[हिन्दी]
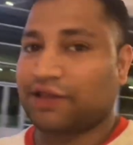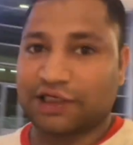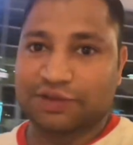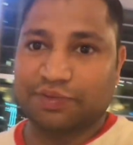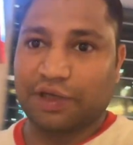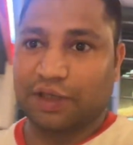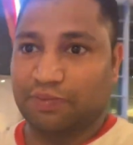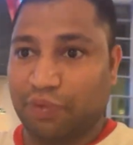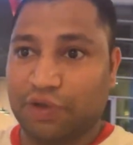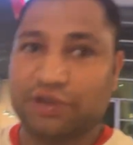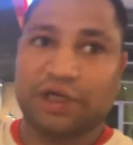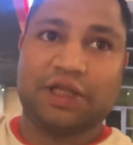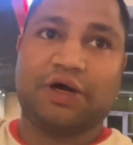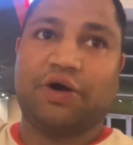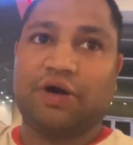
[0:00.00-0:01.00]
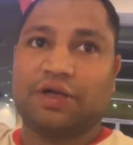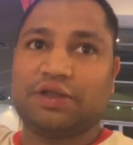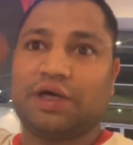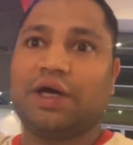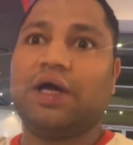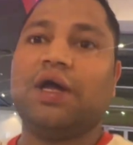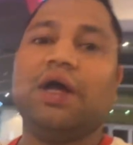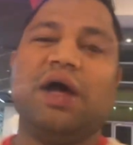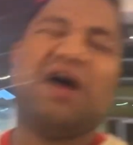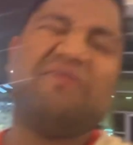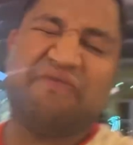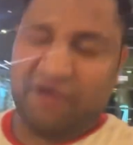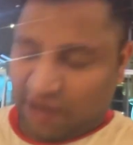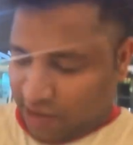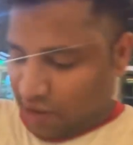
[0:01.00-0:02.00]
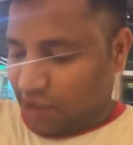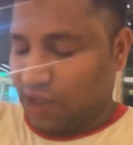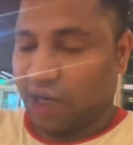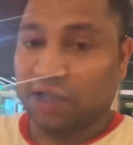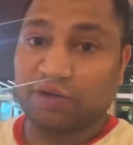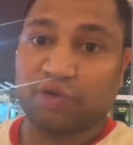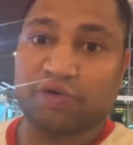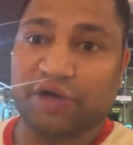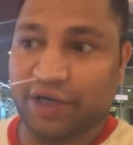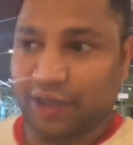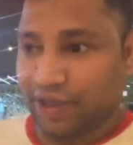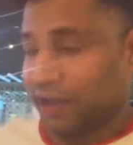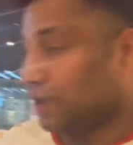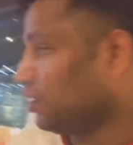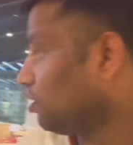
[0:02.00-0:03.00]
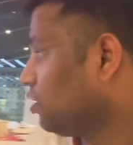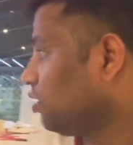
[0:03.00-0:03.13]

सच में आज बहुत ज़्यादा ऑर्डर था फट गई हाथ दुखने लग गया